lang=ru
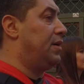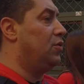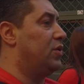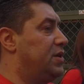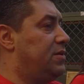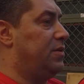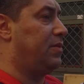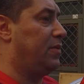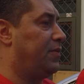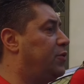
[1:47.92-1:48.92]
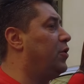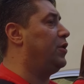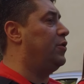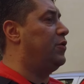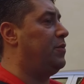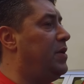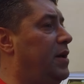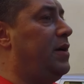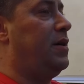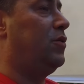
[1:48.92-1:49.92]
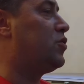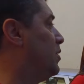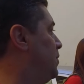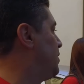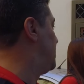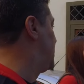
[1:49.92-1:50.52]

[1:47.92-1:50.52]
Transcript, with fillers: Ну, в той или иной мере нужно быть